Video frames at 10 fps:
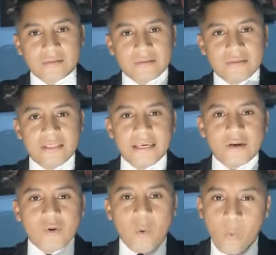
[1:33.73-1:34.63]

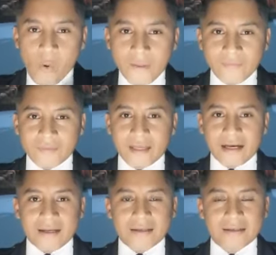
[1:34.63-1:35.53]
dieron
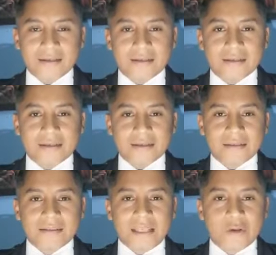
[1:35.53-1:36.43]
cuenta
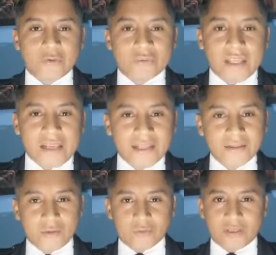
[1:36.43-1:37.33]
de los
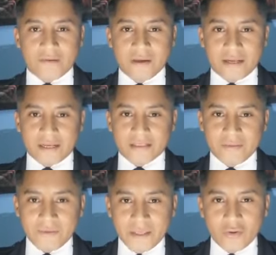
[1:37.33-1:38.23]
talentos que habían
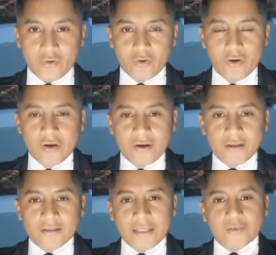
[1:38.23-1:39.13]
recibido,
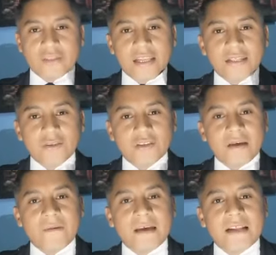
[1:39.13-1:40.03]
de los talentos que
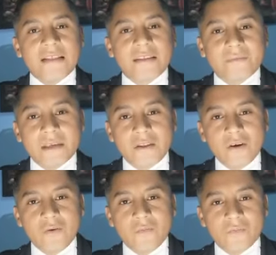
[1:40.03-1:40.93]
habían recibido
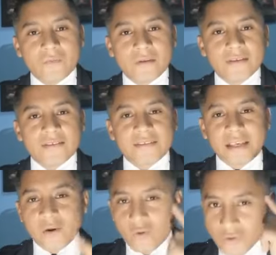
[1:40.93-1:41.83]

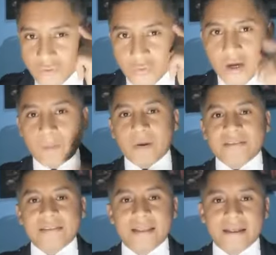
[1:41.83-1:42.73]
según su
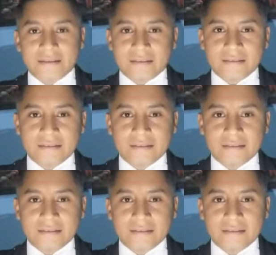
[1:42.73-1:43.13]
capacidad.